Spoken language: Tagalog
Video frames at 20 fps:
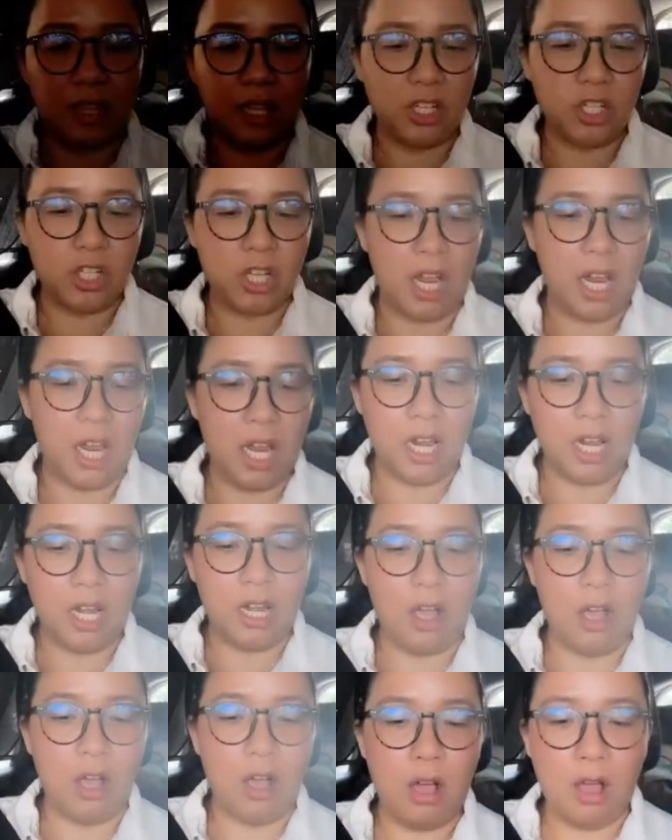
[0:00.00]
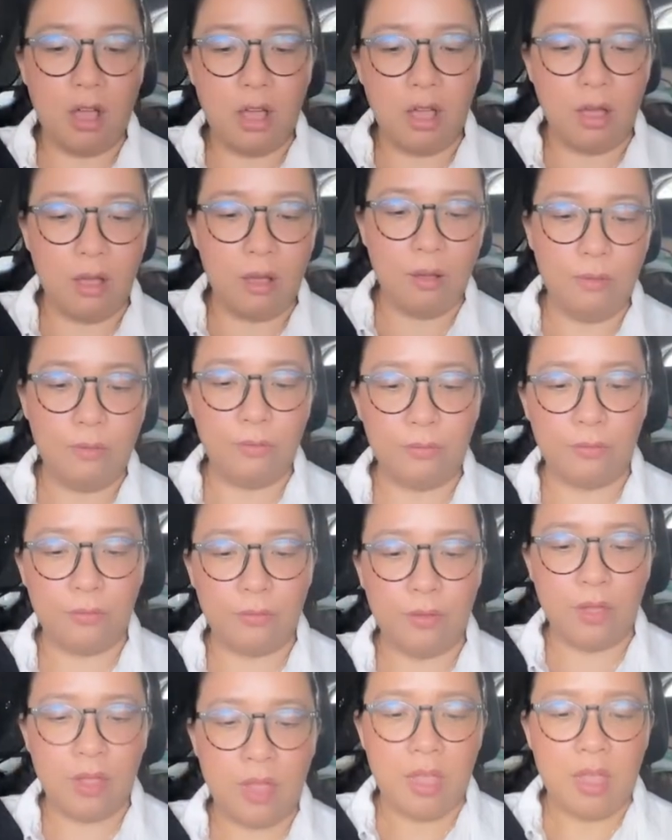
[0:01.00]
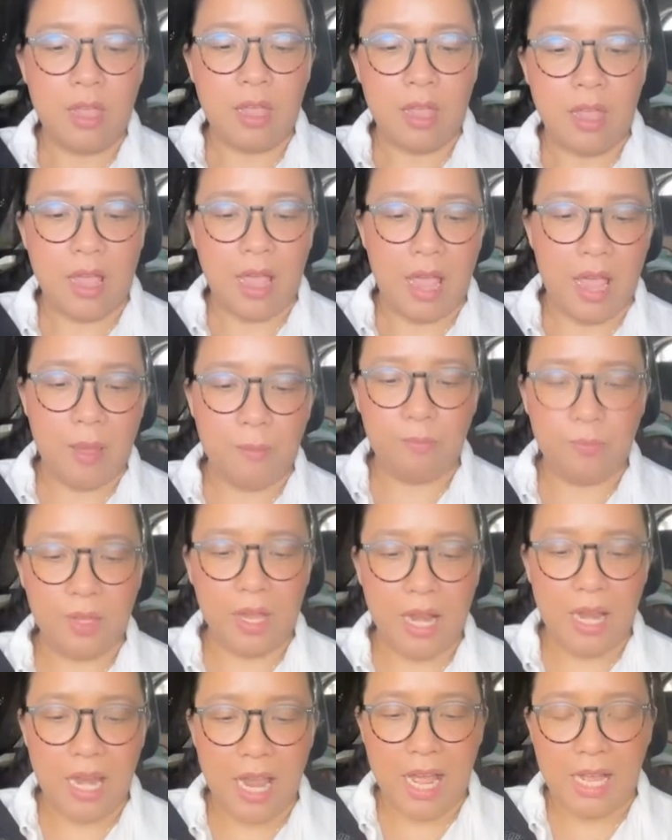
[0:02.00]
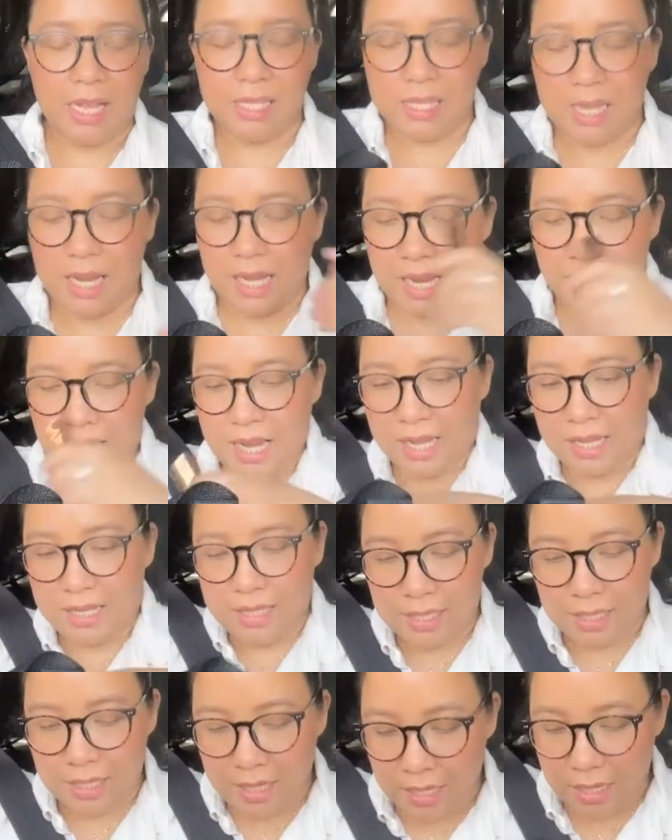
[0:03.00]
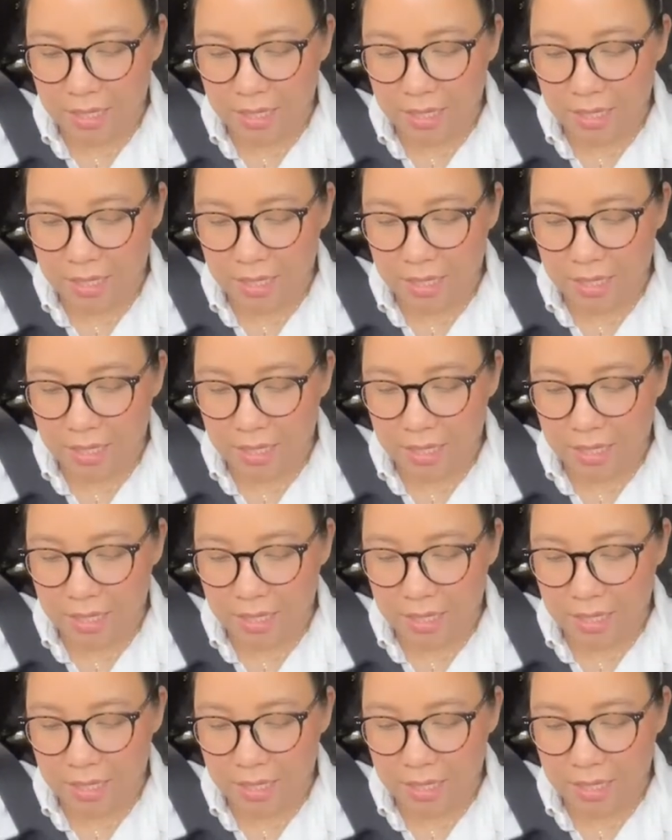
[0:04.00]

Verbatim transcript: the shade of um, La Salinas.